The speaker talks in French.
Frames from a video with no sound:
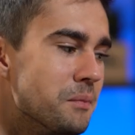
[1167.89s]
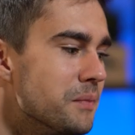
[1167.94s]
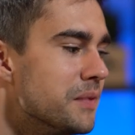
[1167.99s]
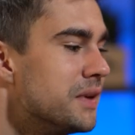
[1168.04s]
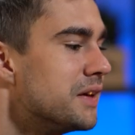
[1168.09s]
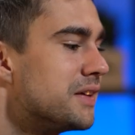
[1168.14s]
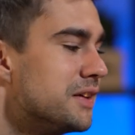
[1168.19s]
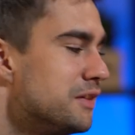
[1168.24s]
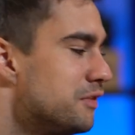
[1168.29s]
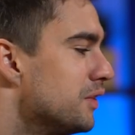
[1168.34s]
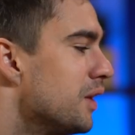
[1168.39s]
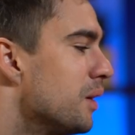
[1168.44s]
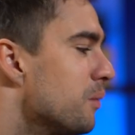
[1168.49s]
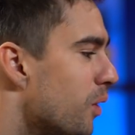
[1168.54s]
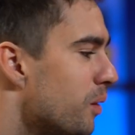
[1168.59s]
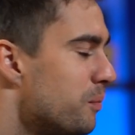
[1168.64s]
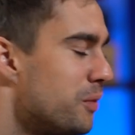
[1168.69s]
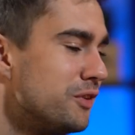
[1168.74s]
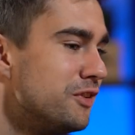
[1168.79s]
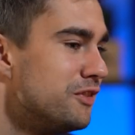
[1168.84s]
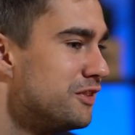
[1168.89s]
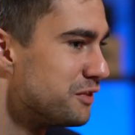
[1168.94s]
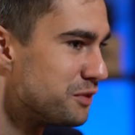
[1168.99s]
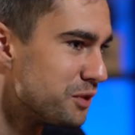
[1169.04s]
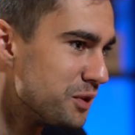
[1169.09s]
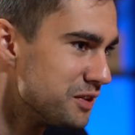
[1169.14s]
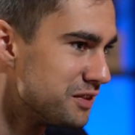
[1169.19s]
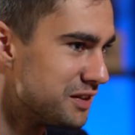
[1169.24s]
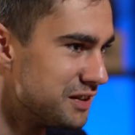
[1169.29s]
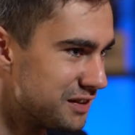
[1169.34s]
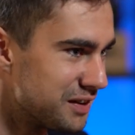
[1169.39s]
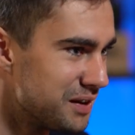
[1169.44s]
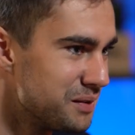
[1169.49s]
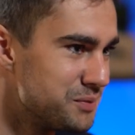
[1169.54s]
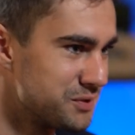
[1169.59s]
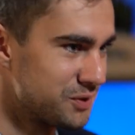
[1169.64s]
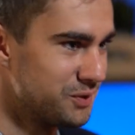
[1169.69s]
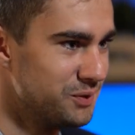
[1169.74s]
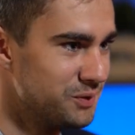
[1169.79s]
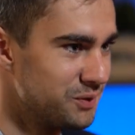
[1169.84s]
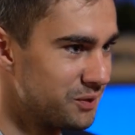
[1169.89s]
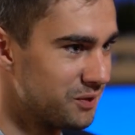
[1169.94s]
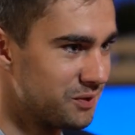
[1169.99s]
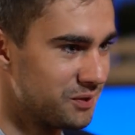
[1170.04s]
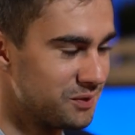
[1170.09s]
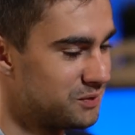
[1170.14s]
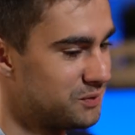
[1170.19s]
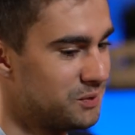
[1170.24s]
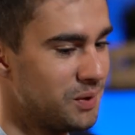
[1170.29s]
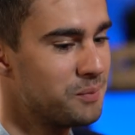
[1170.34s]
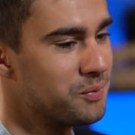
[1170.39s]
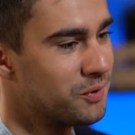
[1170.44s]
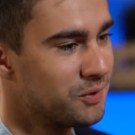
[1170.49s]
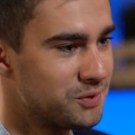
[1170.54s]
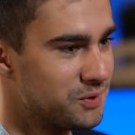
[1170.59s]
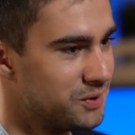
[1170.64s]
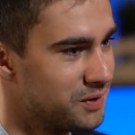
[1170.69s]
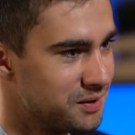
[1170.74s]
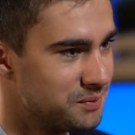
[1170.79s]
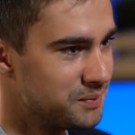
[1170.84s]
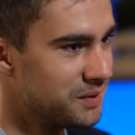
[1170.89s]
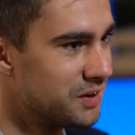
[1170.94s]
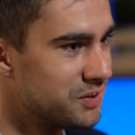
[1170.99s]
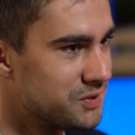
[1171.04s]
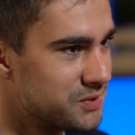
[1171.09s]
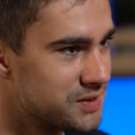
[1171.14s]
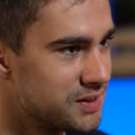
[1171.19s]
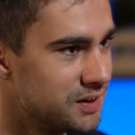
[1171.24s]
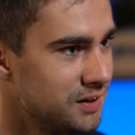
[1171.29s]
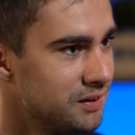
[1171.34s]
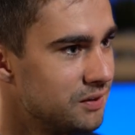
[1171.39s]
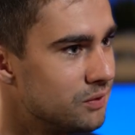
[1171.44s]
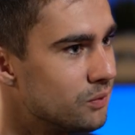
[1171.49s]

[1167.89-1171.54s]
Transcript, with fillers: Mais qui finalement a porté ses fruits, c'est ça, puisque donc tu apprends que tu es admis à HEC.